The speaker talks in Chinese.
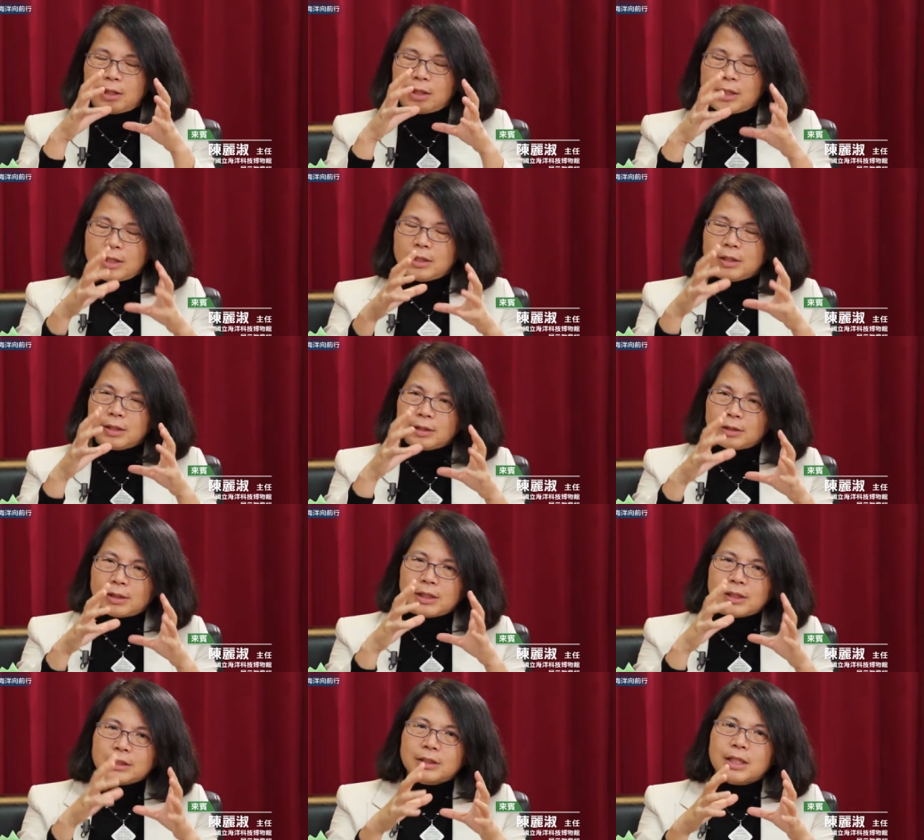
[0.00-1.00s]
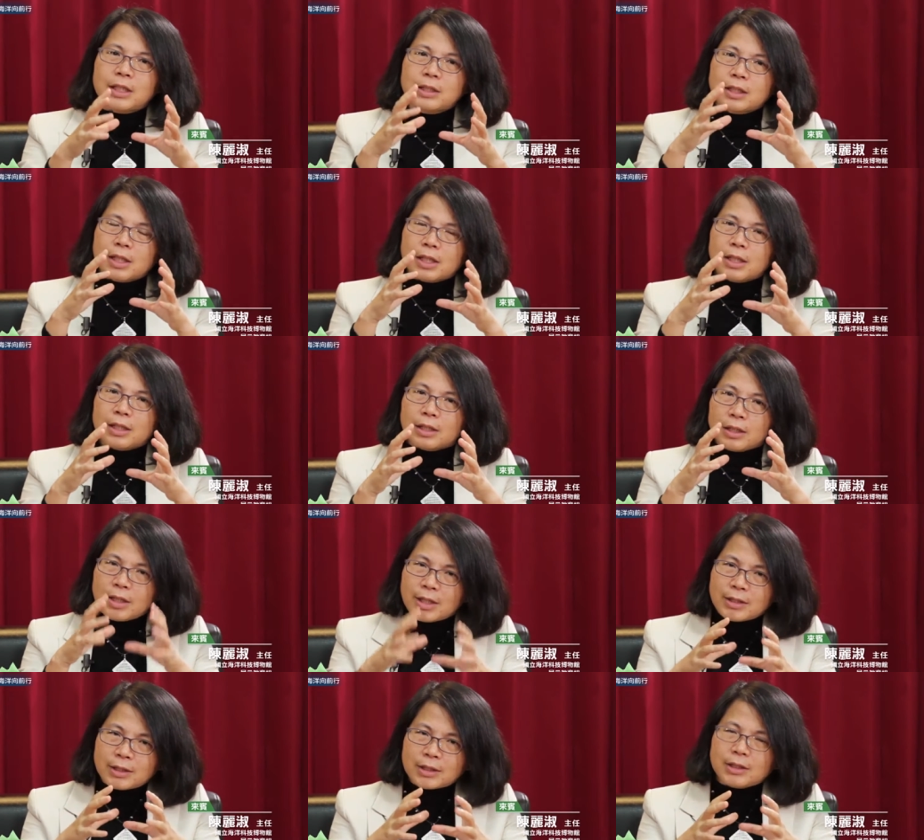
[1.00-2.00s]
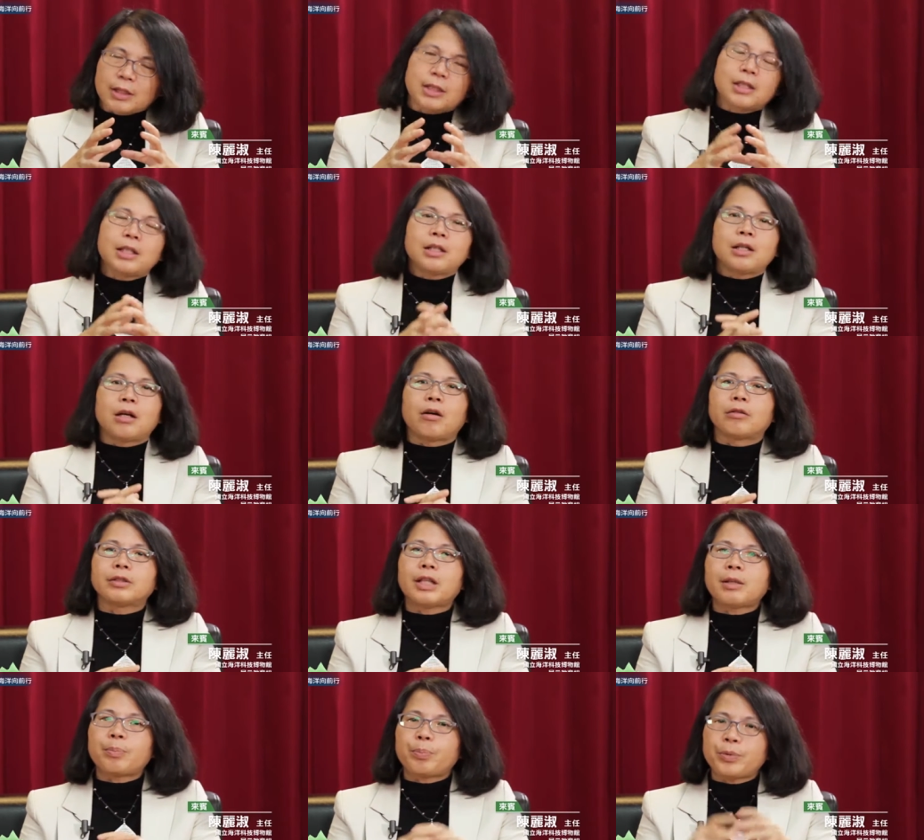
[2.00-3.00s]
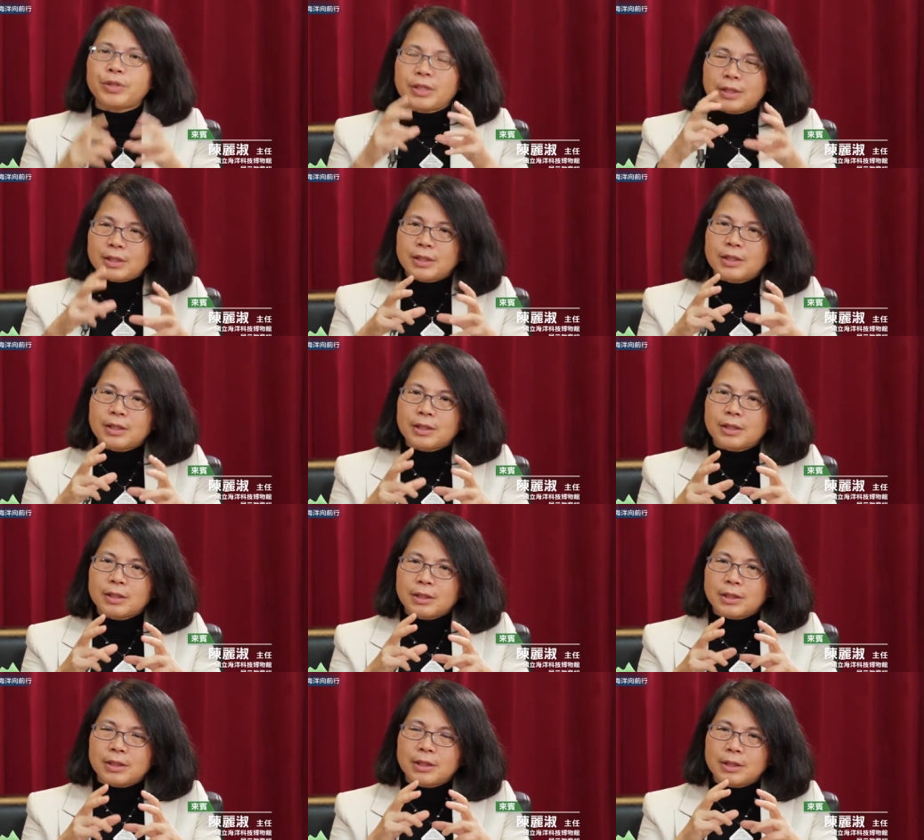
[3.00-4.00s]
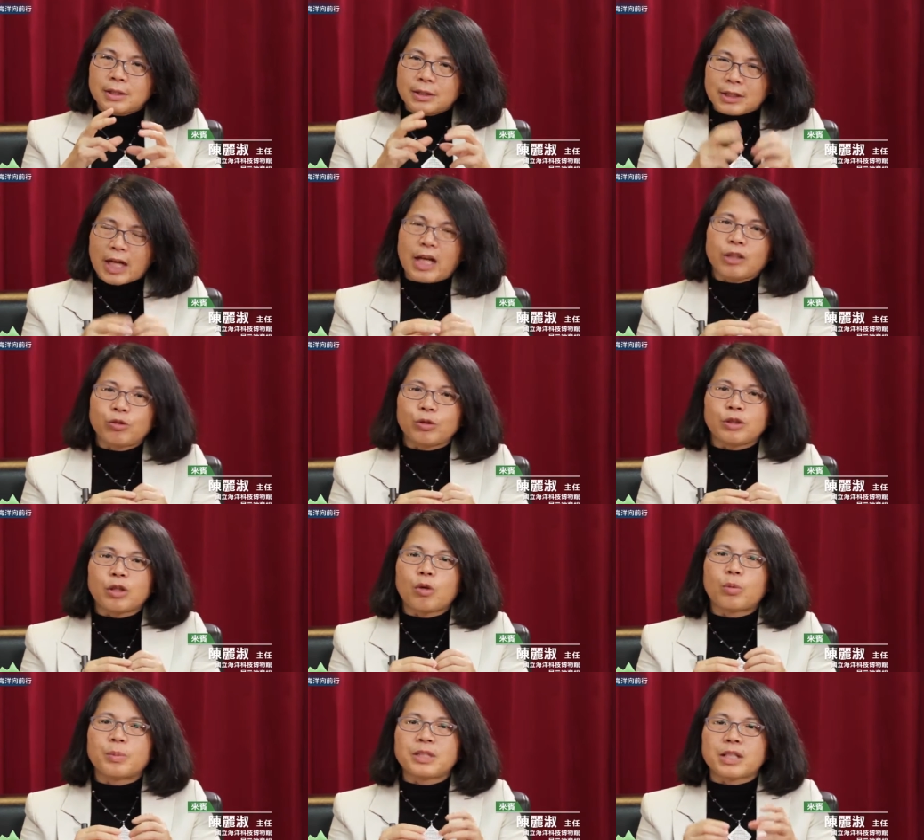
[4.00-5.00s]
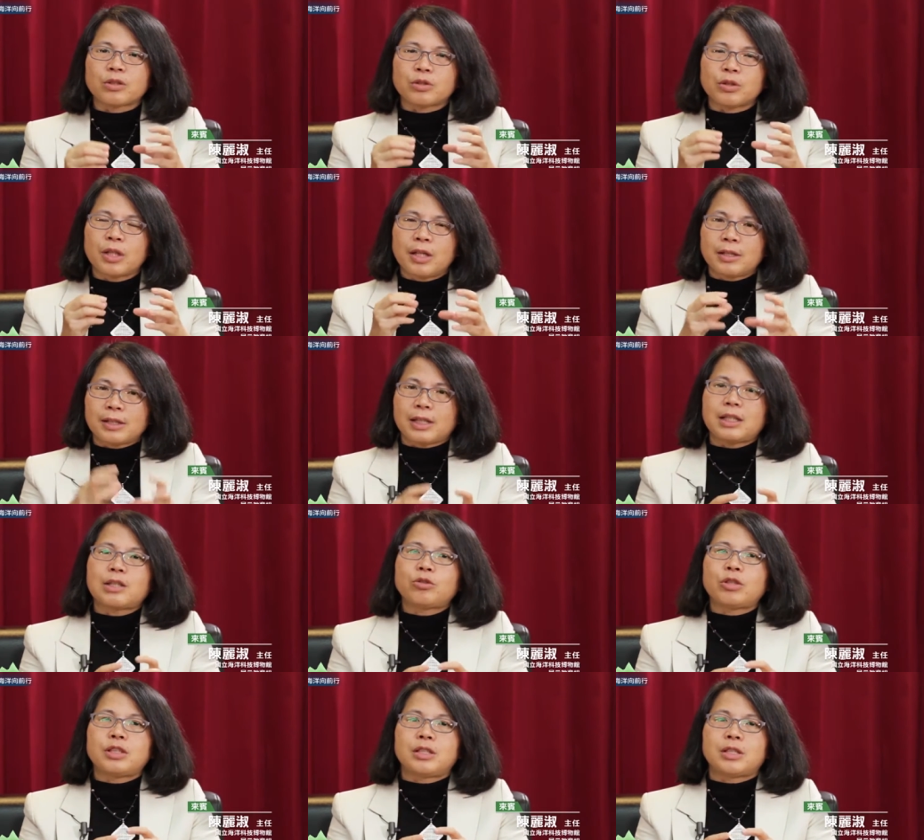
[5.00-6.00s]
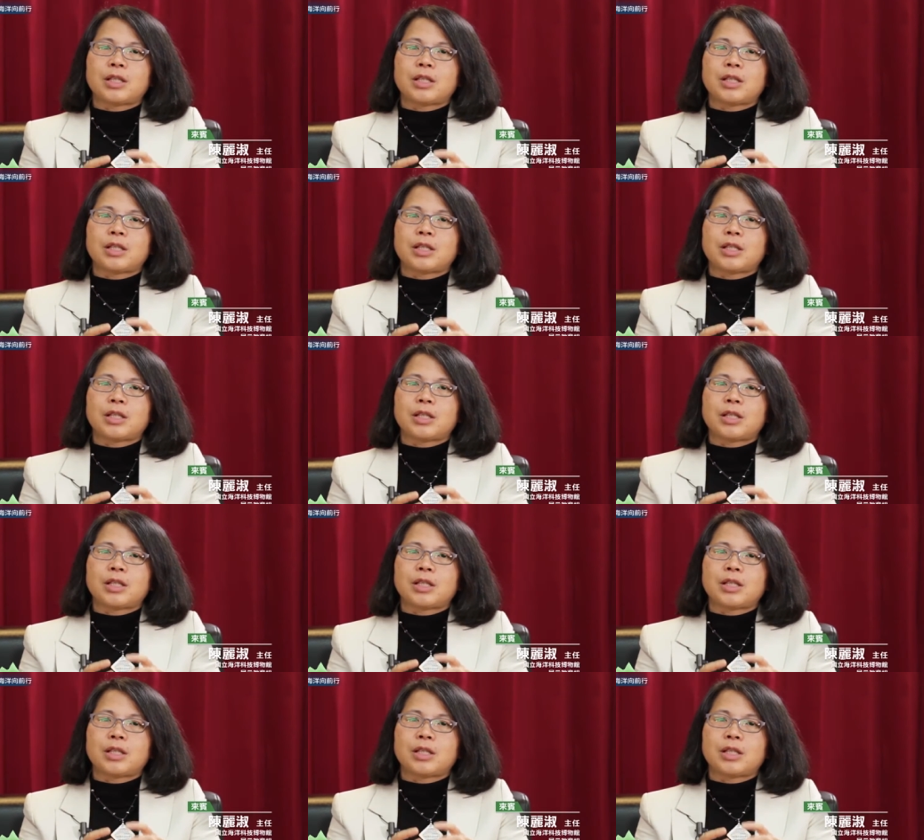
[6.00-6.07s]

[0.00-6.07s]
顶顶层的猎食者，好，那不只是是鲨鱼哦。我们讲说，大家最喜